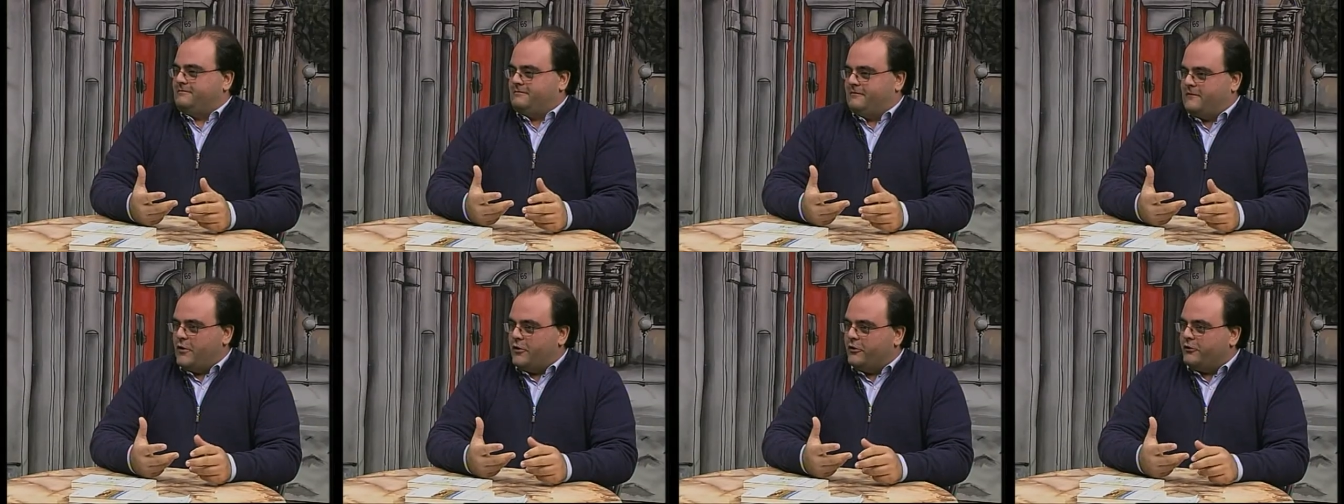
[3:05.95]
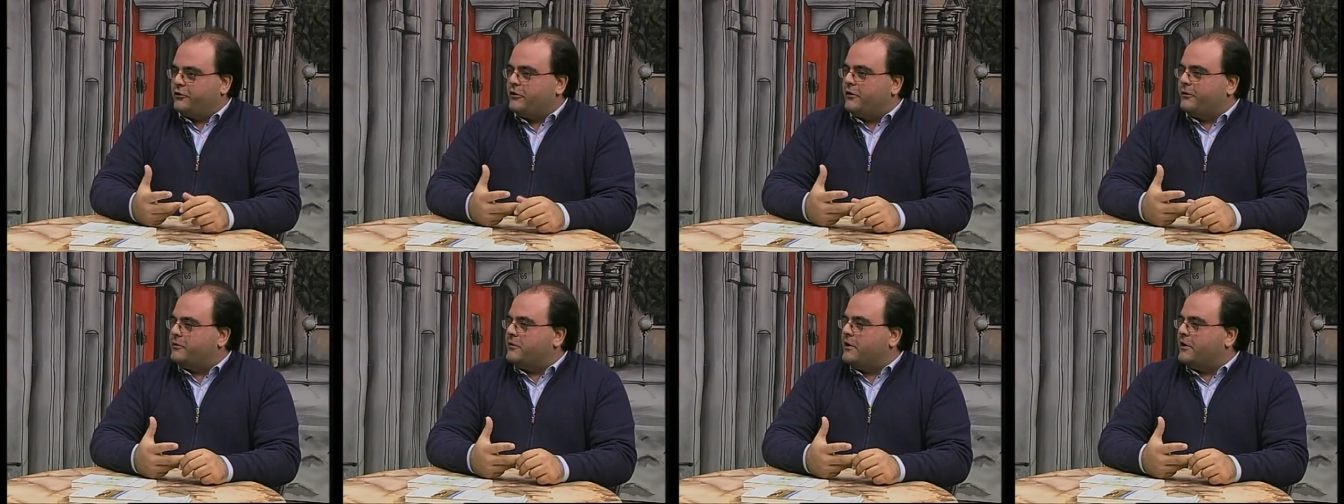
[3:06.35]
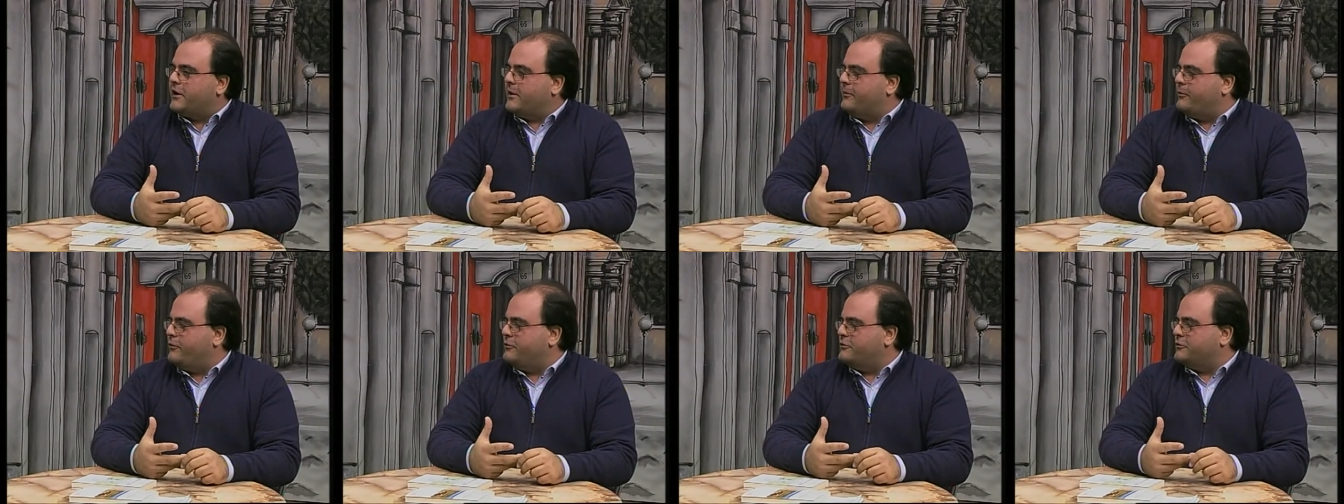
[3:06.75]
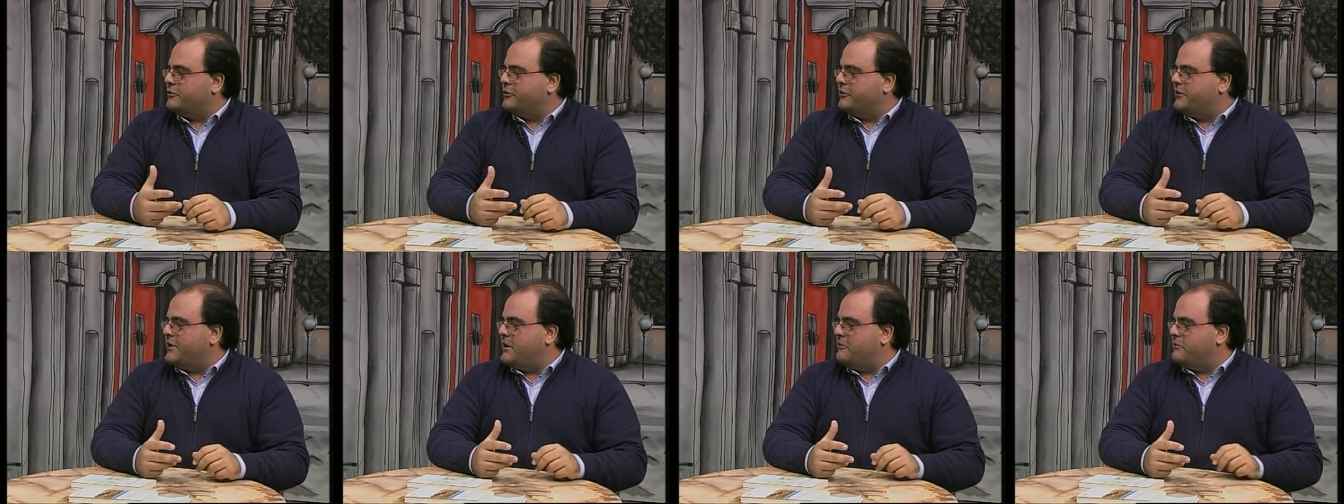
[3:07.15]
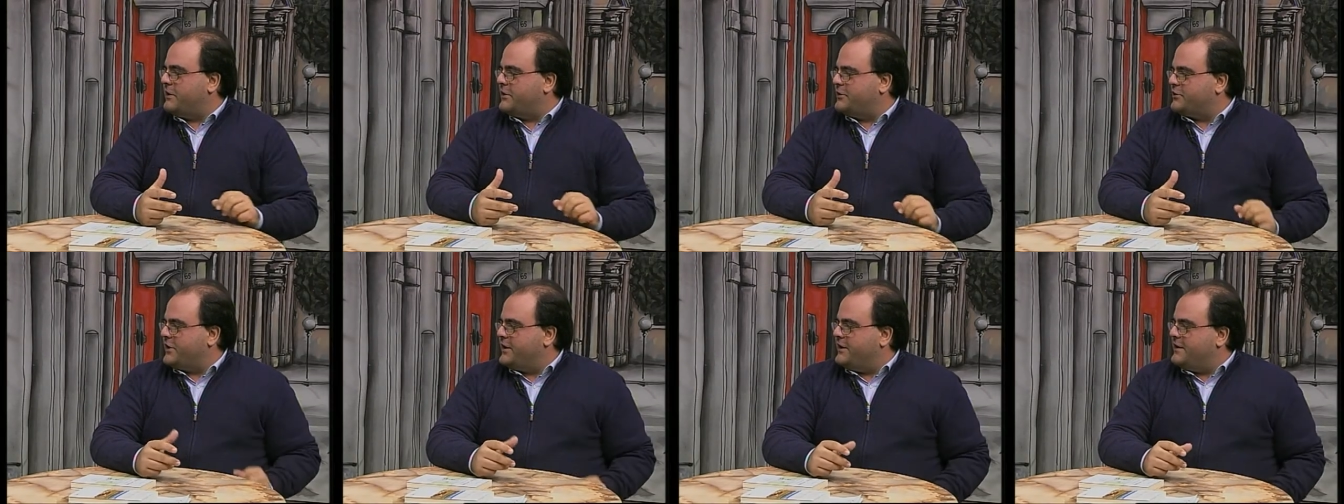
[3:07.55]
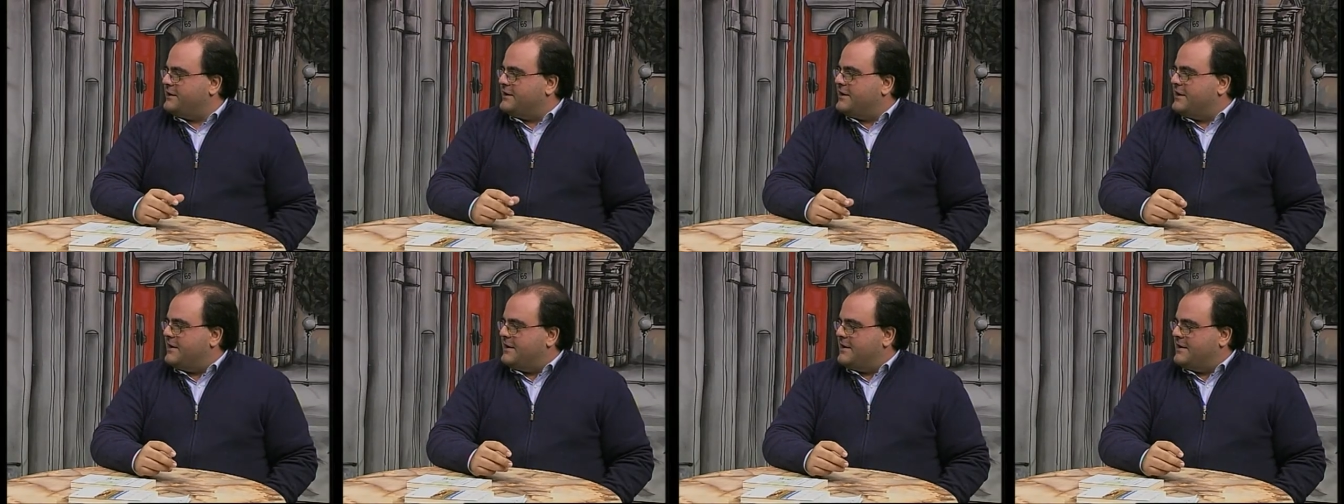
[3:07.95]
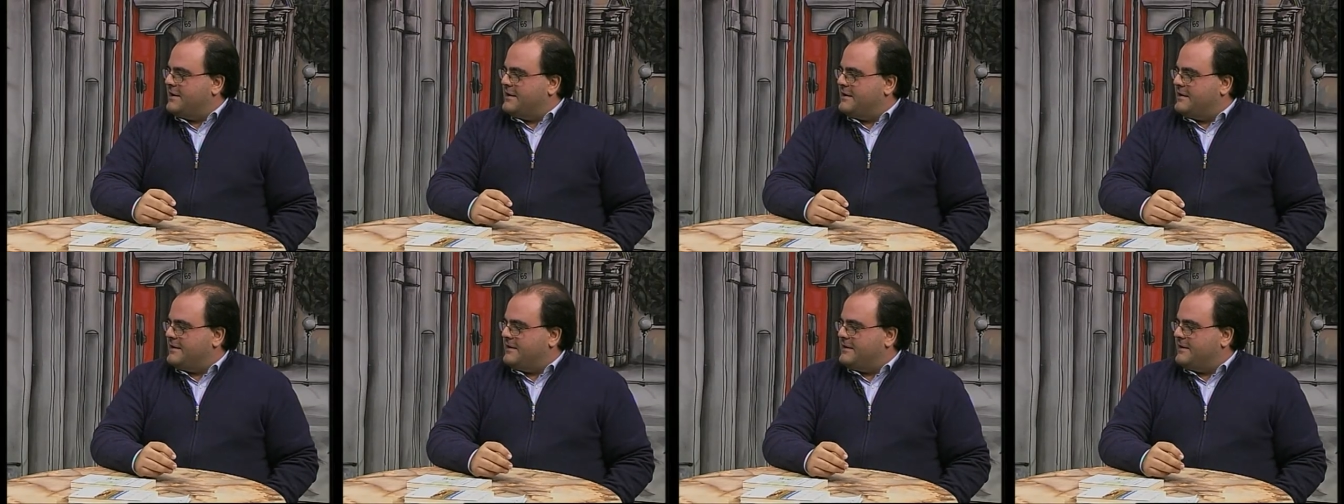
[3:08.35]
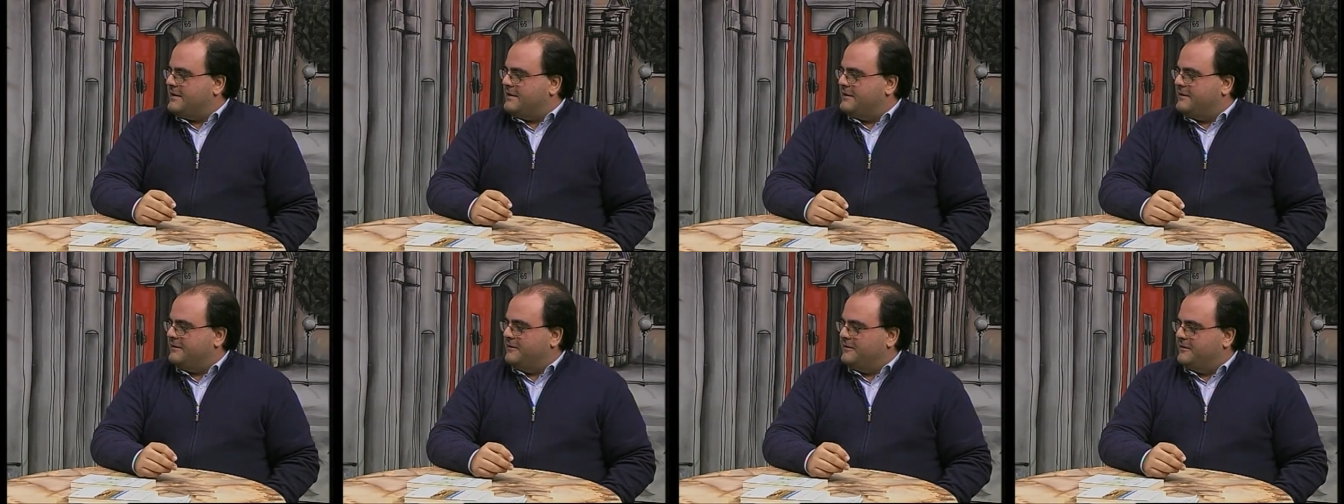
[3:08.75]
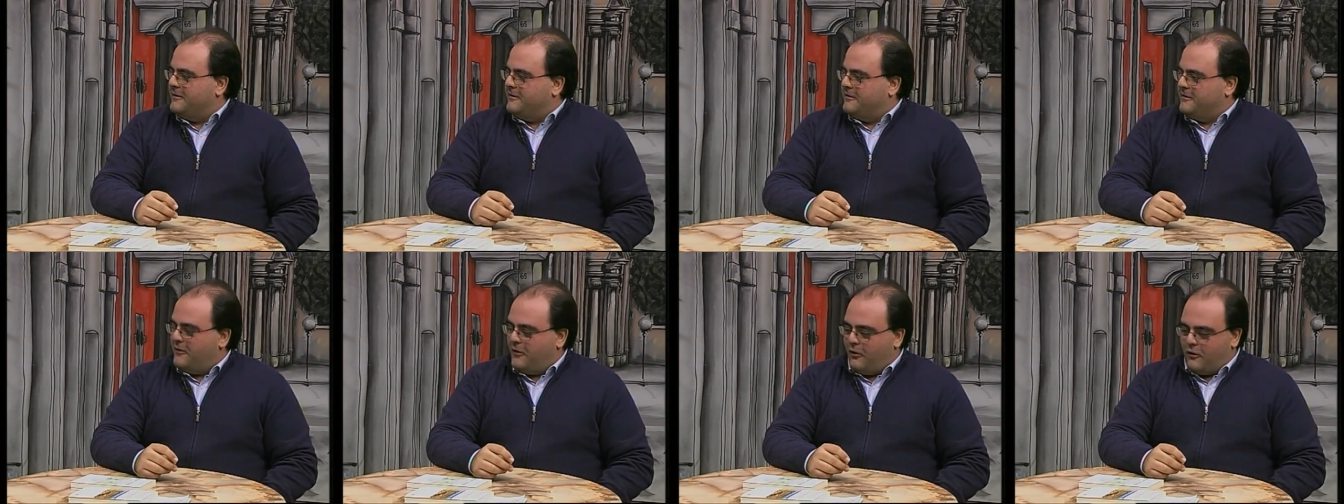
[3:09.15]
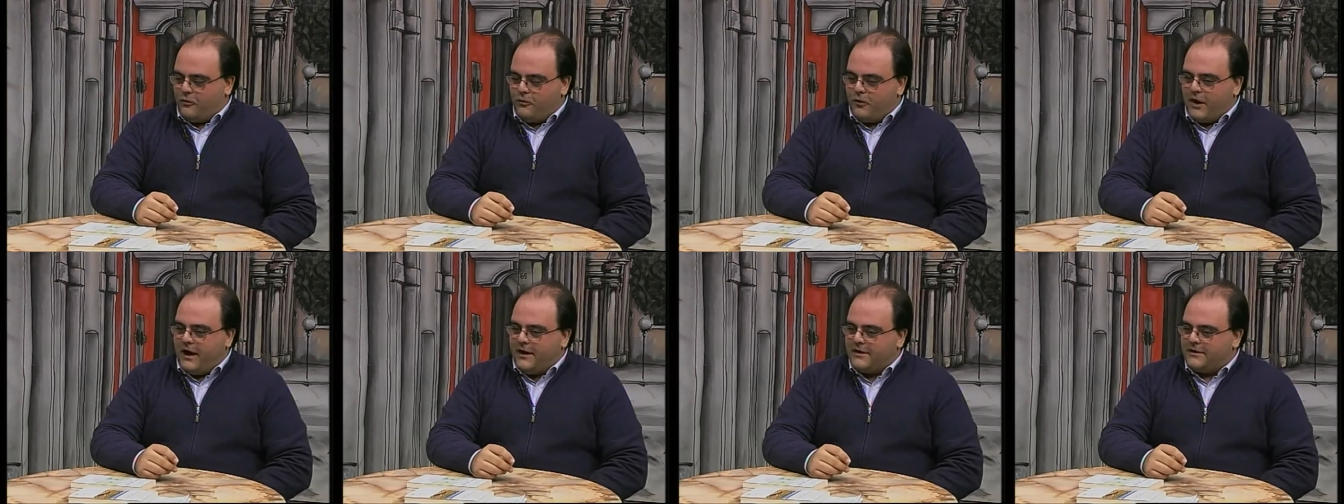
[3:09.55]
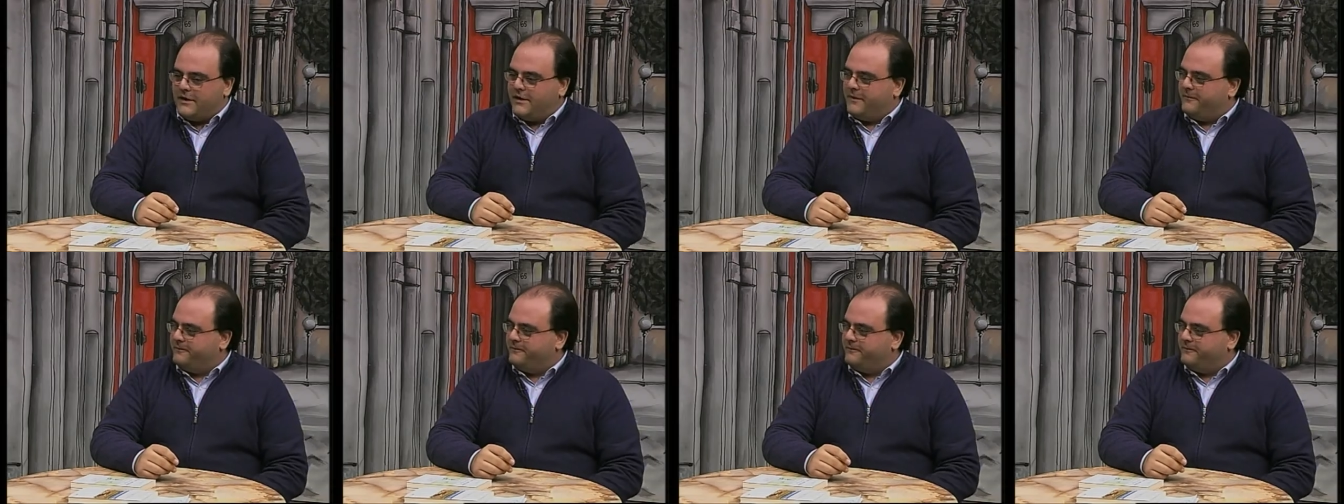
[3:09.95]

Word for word: non so fino a che punto sia una scelta no, Io ti dico che mi sto spolpando